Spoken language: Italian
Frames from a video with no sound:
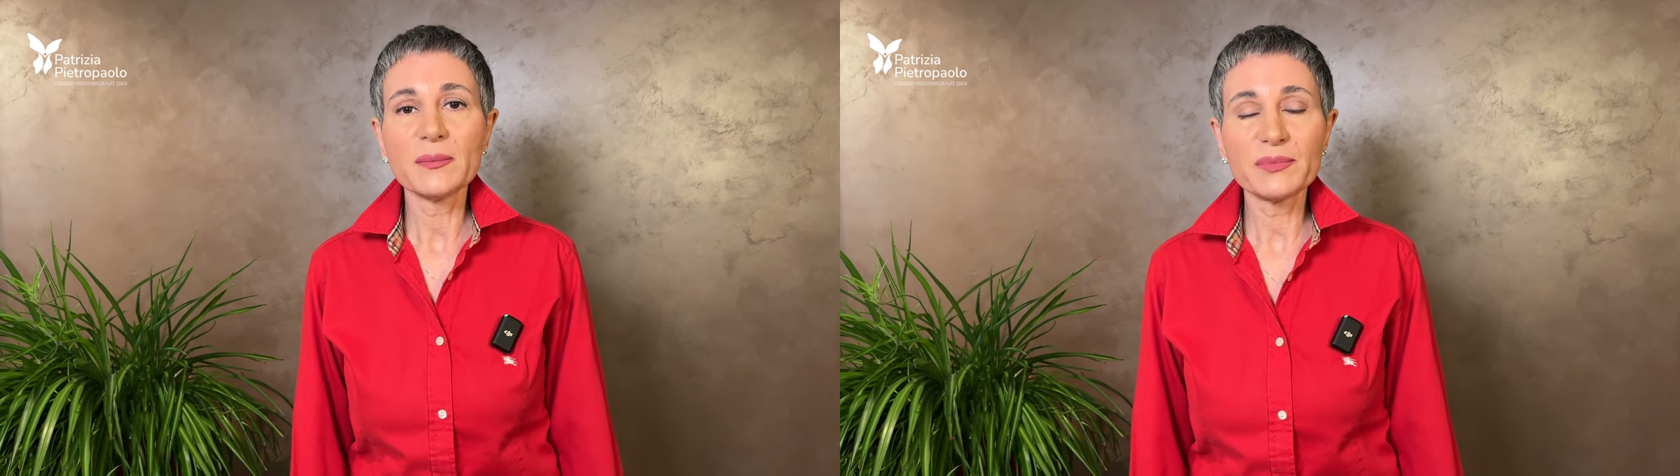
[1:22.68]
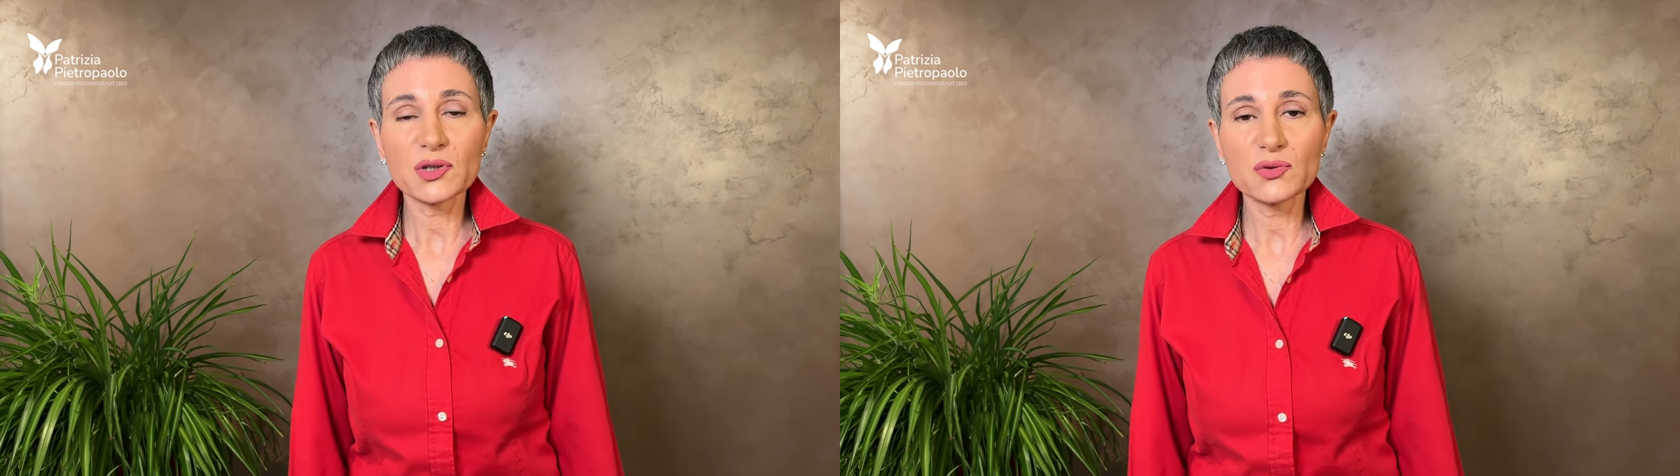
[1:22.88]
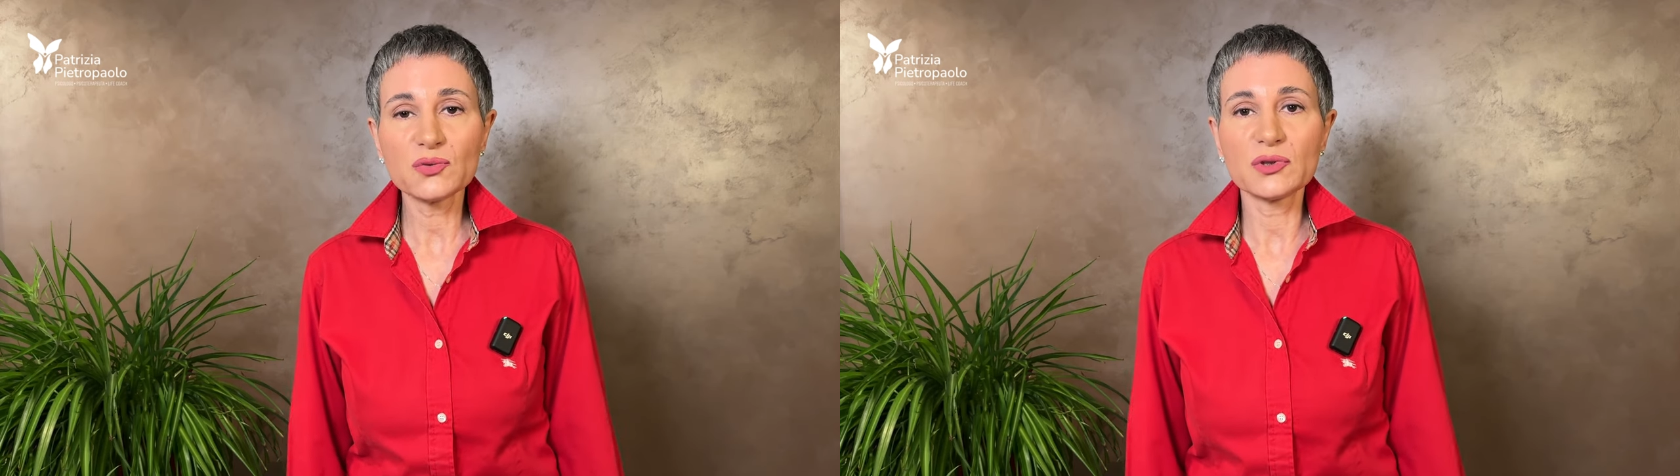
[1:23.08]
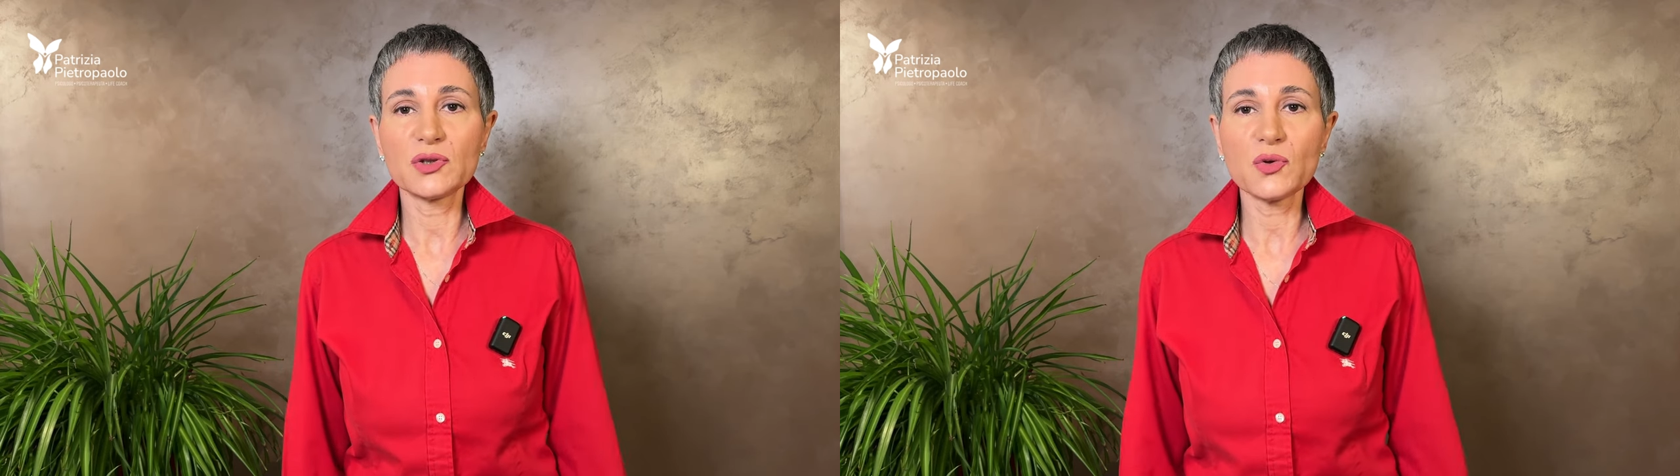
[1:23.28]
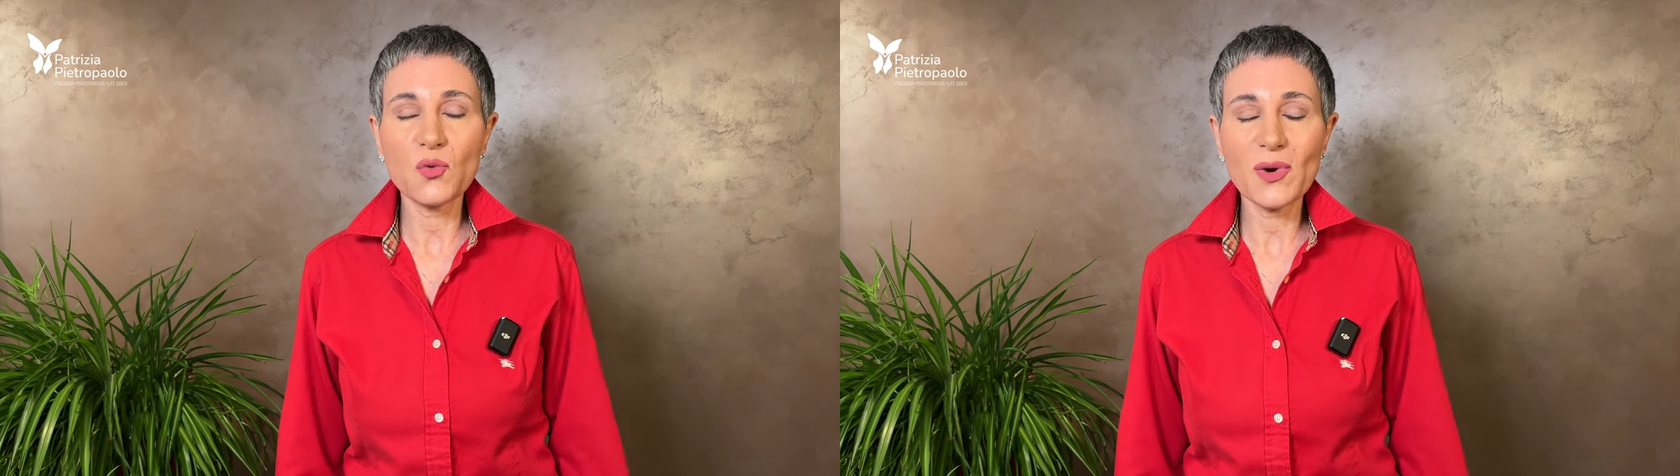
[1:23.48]
per
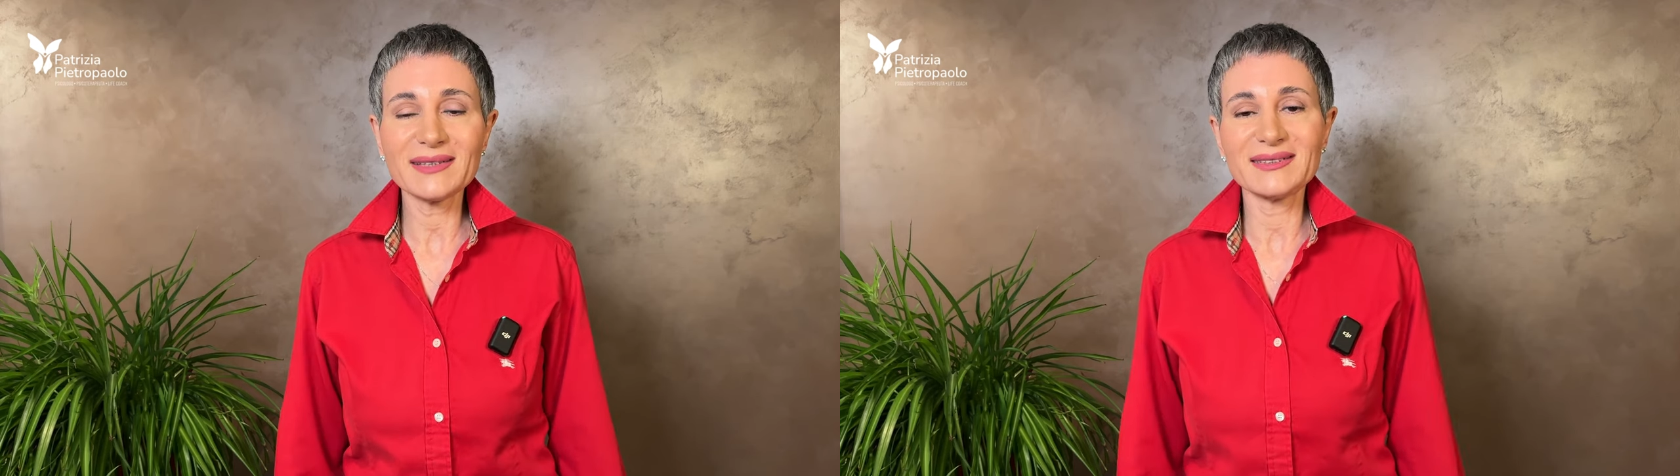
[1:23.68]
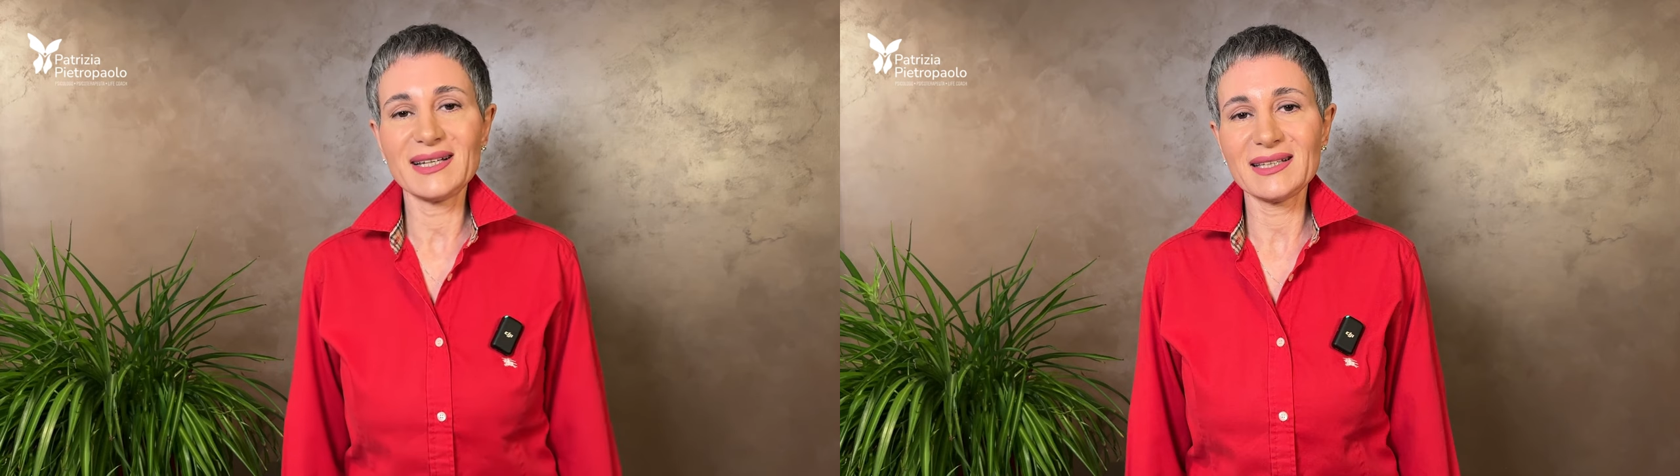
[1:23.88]
tutte o quasi le